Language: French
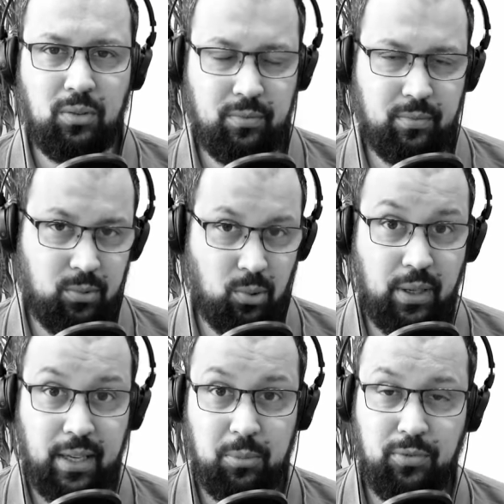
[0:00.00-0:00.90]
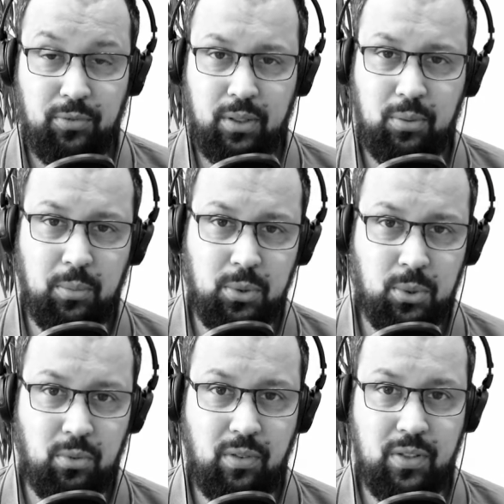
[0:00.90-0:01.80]
concrètement, factuellement, ce
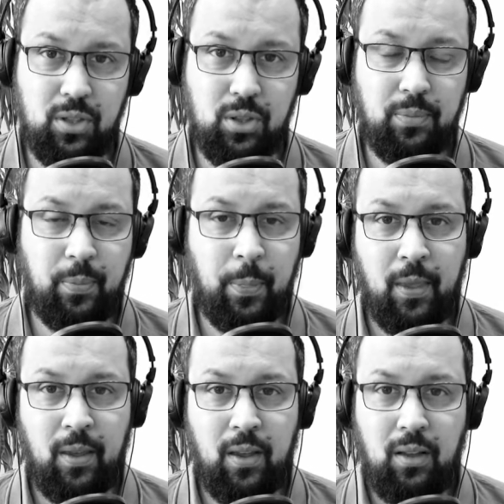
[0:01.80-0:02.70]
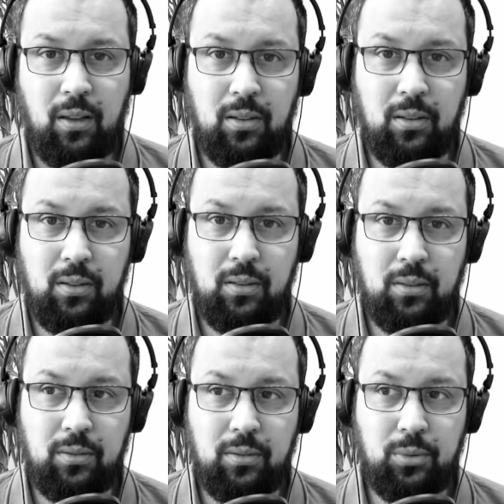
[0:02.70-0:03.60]
que vivent ces gens, euh,
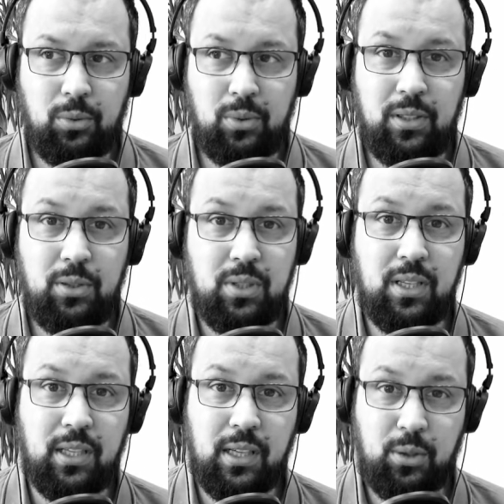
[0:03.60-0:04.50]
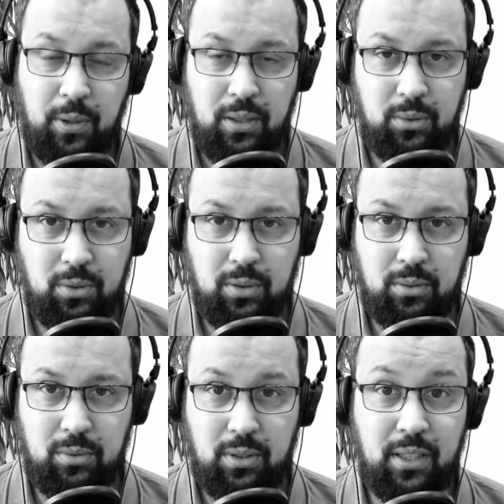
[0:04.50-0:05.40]
de te dissocier quelque part de,
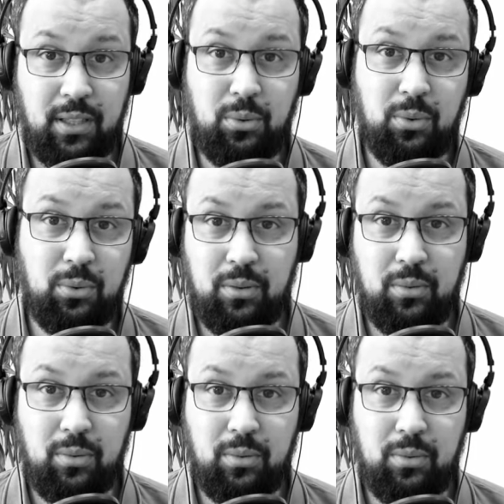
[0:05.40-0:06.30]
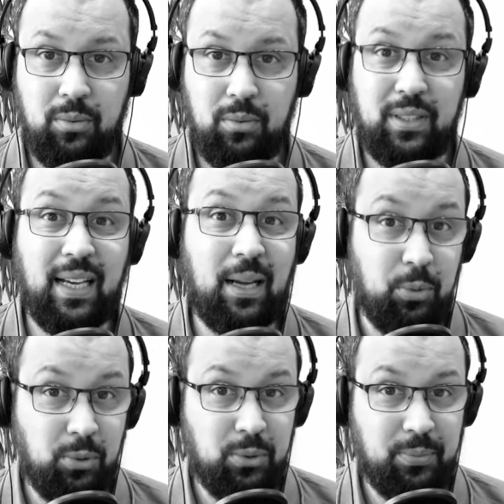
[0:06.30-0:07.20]
de ta nature de,
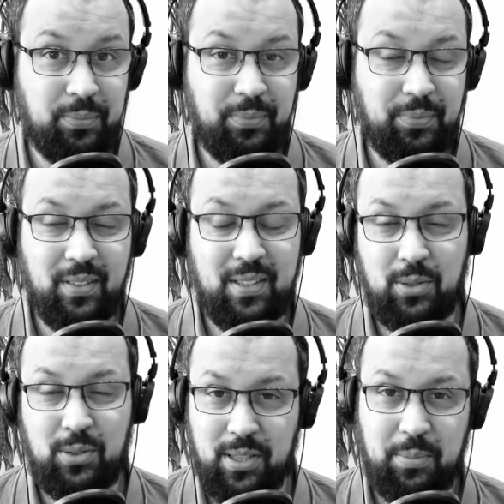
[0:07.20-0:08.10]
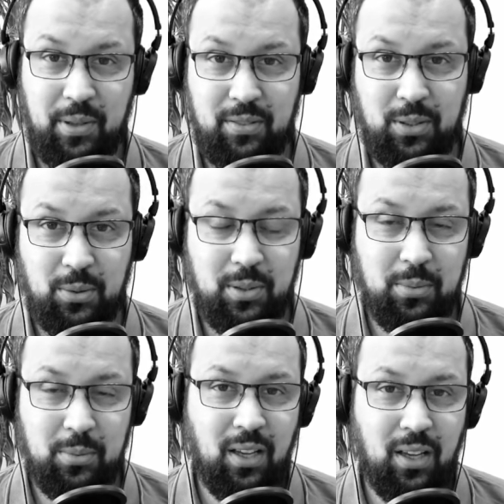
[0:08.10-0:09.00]
thérapeute. Je sais que c'est pas évident au
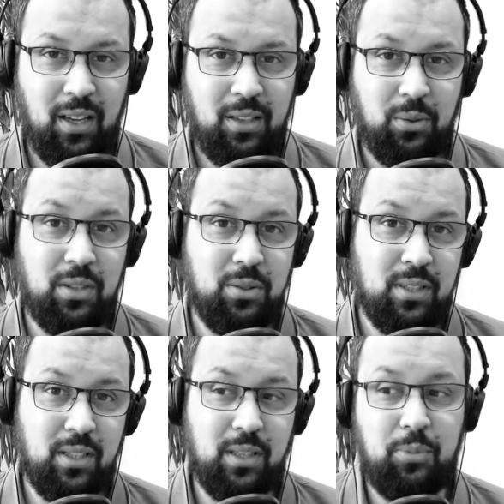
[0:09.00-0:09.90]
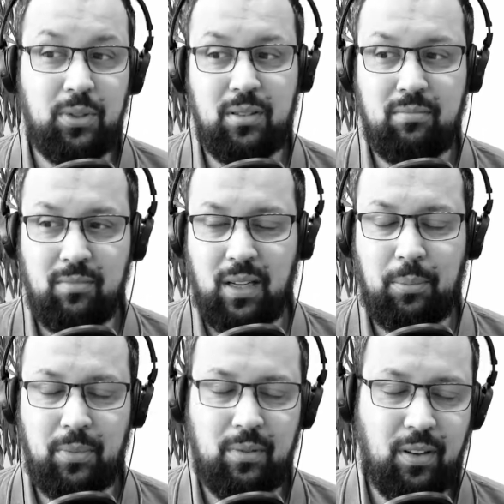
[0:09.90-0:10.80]
début, te dissocier. Et puis,
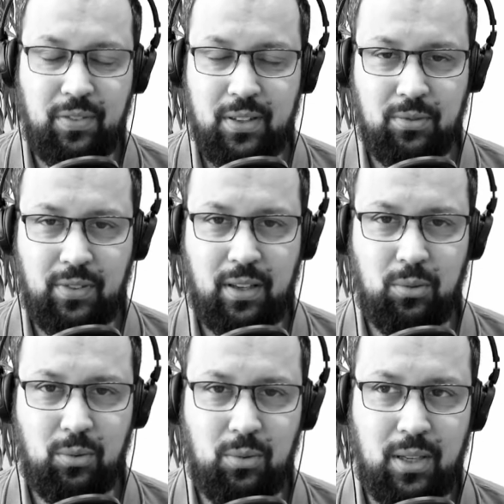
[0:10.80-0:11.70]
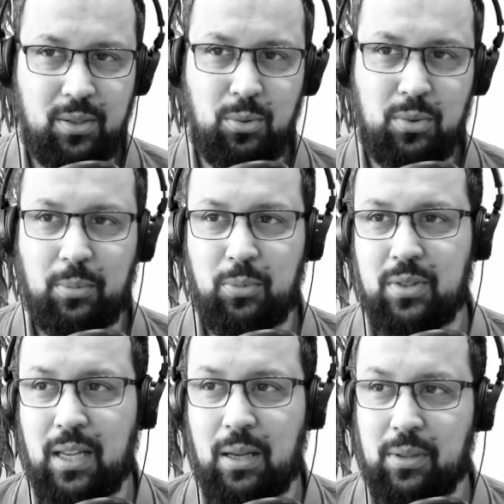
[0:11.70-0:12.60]
la, façon, enfin, l'astuce la plus
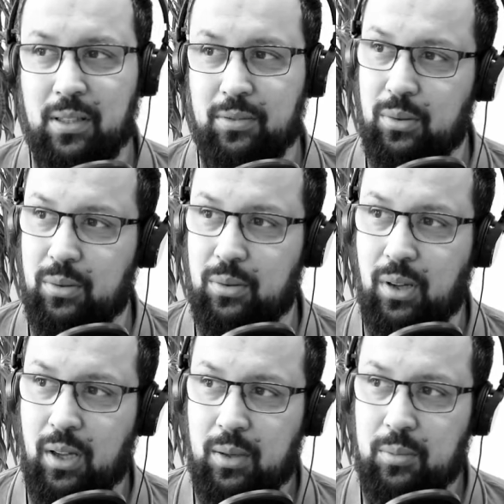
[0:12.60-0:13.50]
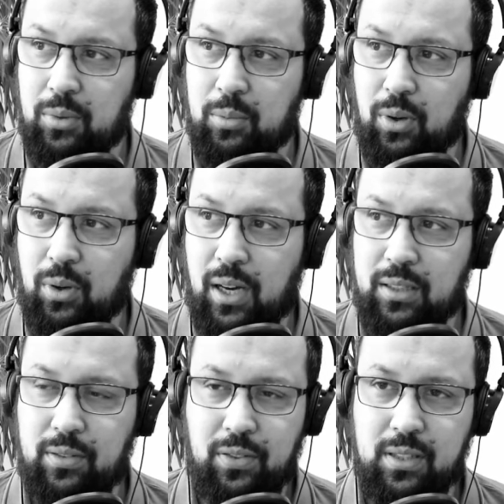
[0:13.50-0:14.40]
simple, hein, en fait, le, pour, pour,
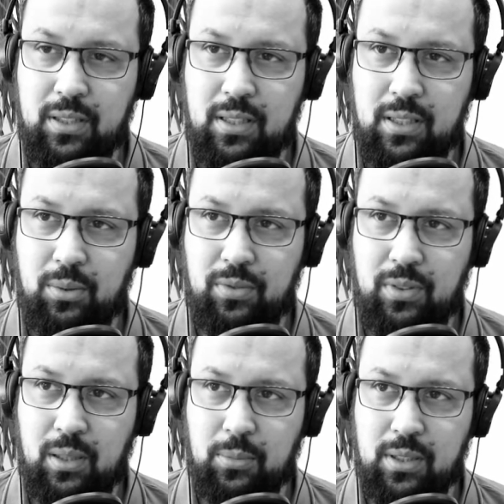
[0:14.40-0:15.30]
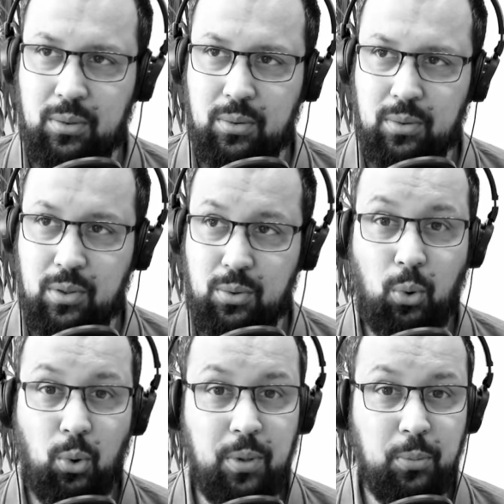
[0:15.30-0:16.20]
arriver à faire ça, c'est de finalement, c'est de, se
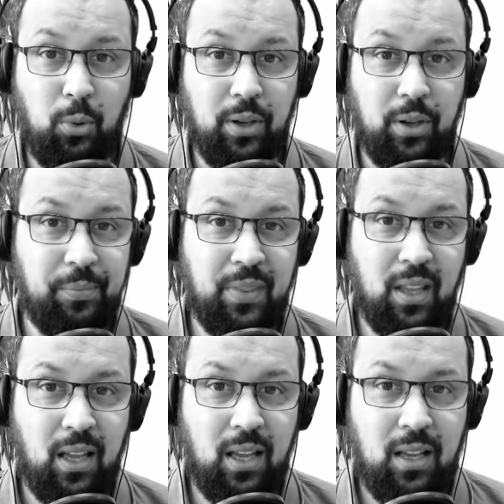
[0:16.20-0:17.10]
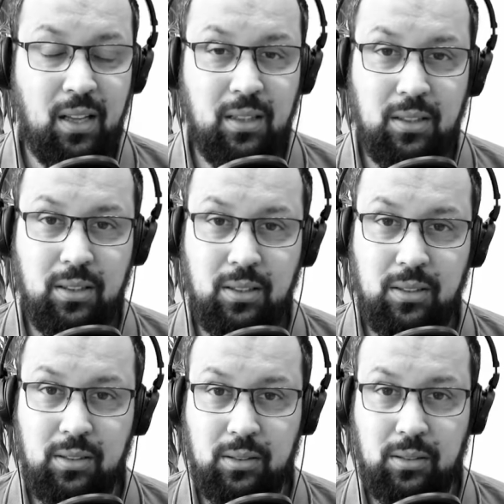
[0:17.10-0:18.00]
remémorer.
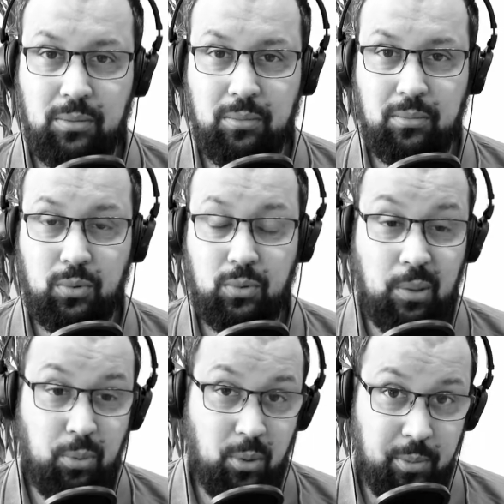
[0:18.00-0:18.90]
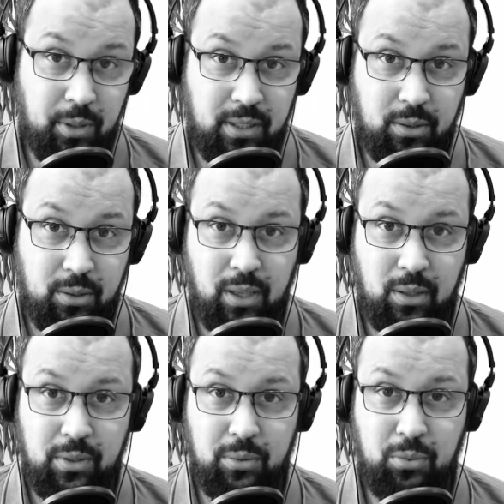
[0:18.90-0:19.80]
Euh, les problématiques auxquelles
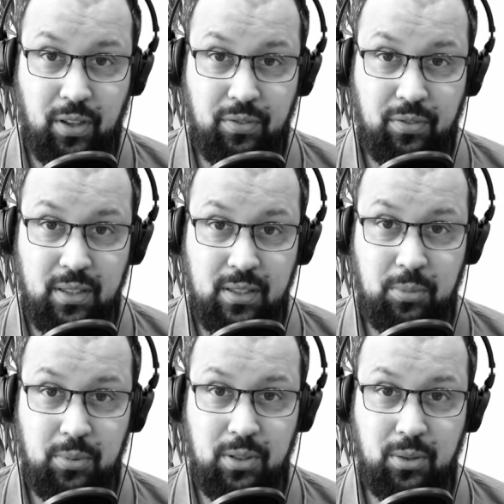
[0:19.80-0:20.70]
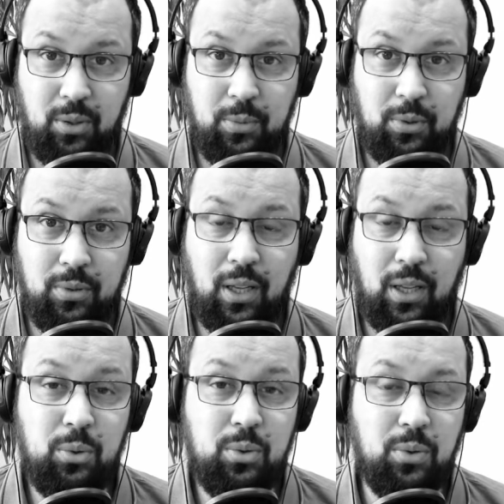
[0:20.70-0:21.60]
on a dû faire face et puis comment on a
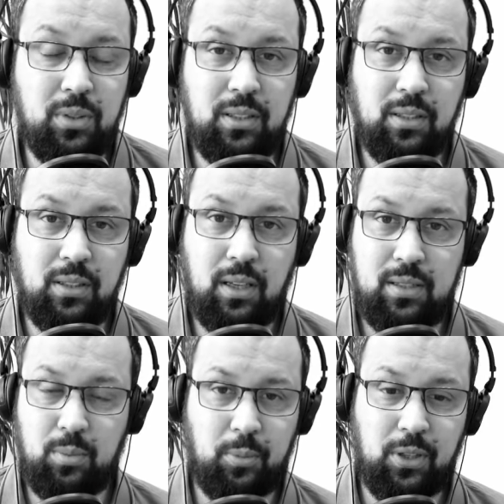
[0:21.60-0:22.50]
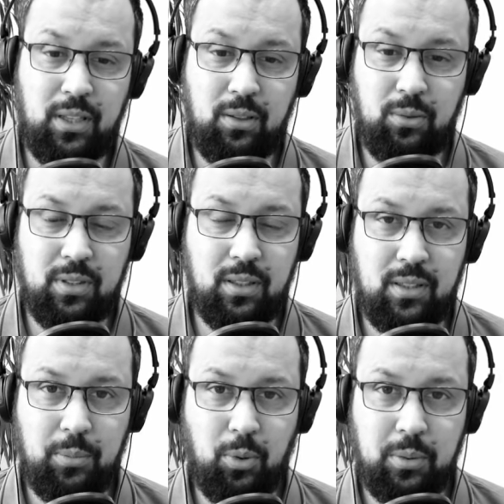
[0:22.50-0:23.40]
ressenti à ce moment-là
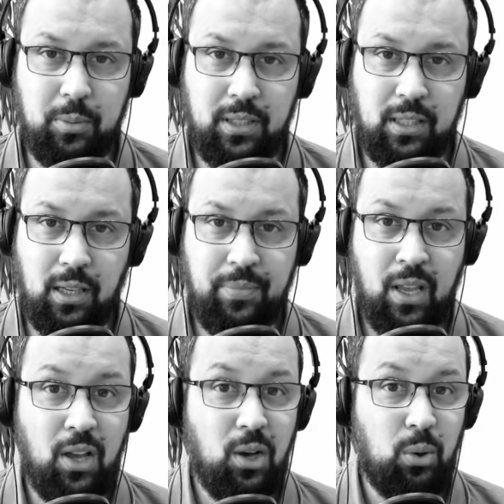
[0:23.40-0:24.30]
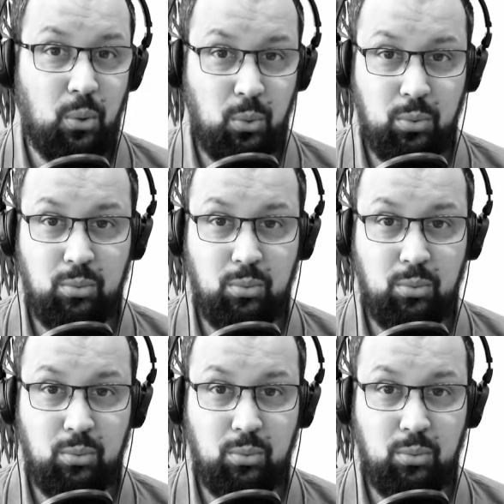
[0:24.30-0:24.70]
ces problématiques-là ou